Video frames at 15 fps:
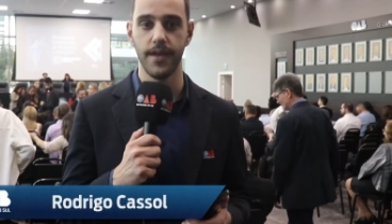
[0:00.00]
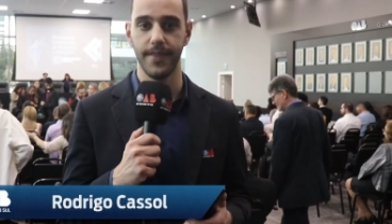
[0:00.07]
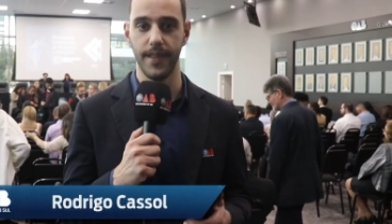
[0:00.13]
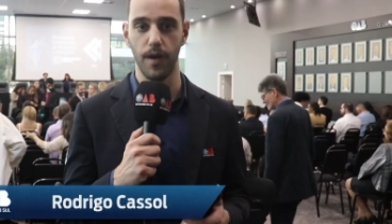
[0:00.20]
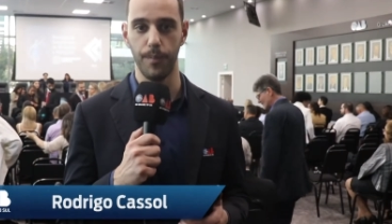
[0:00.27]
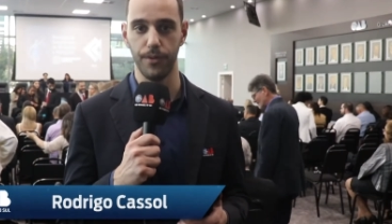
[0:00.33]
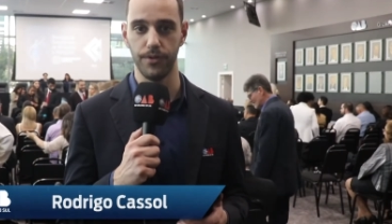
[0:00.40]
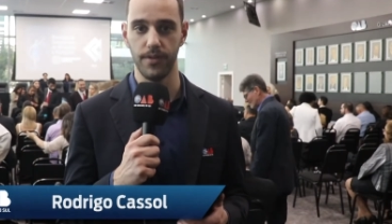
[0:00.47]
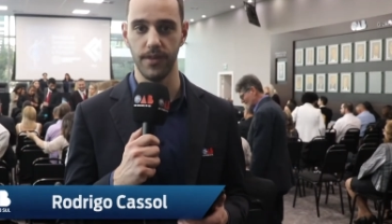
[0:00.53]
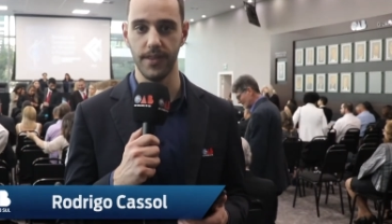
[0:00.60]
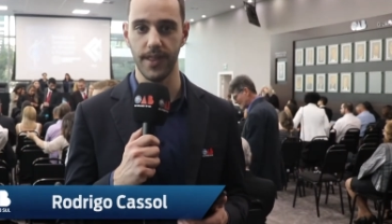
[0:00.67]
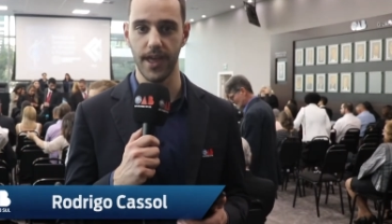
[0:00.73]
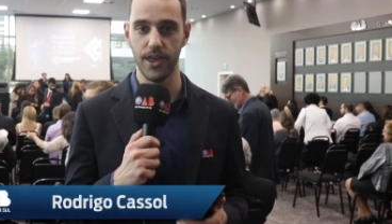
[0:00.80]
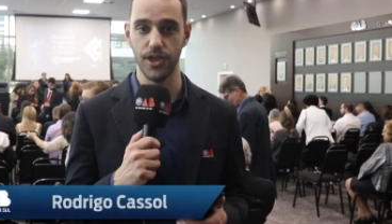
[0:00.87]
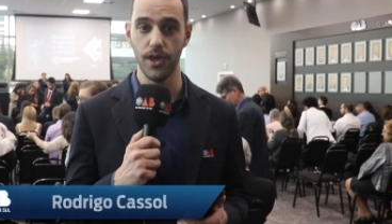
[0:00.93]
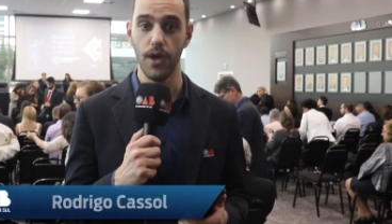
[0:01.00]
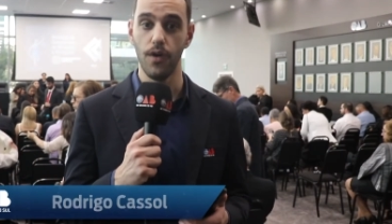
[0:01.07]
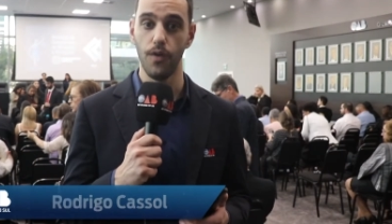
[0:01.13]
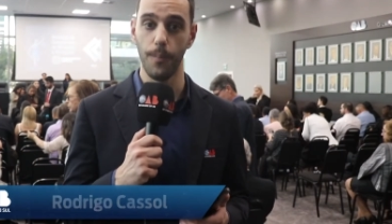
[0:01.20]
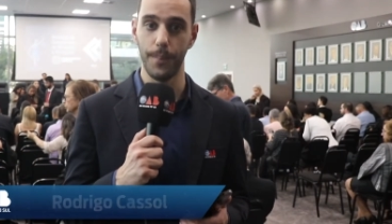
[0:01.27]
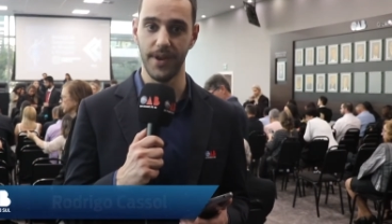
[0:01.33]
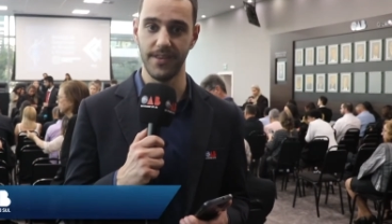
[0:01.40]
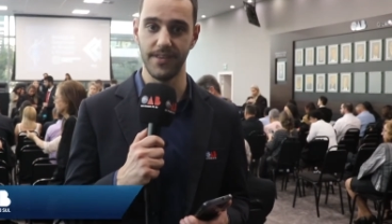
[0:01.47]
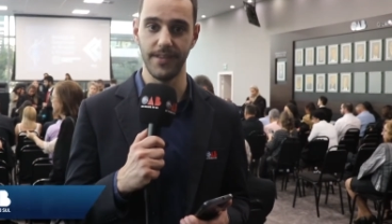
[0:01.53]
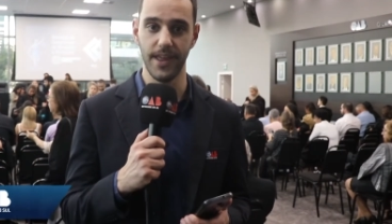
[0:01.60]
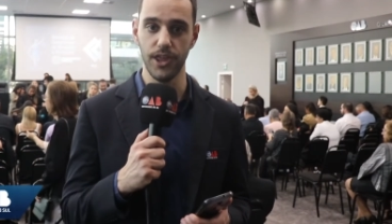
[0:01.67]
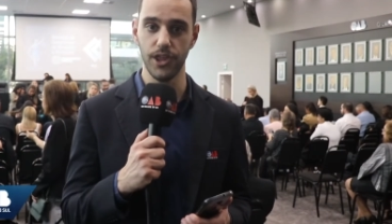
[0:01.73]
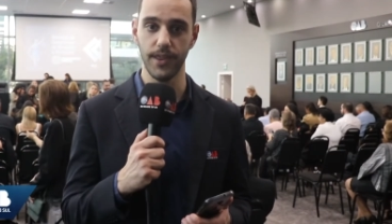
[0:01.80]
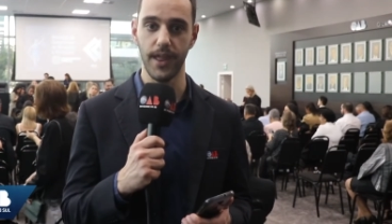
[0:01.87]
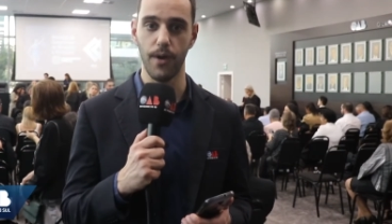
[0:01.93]
Na oportunidade, o
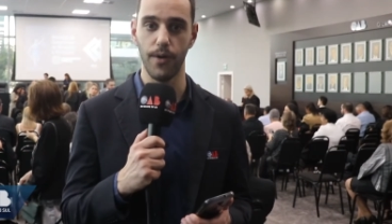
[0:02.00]
presidente da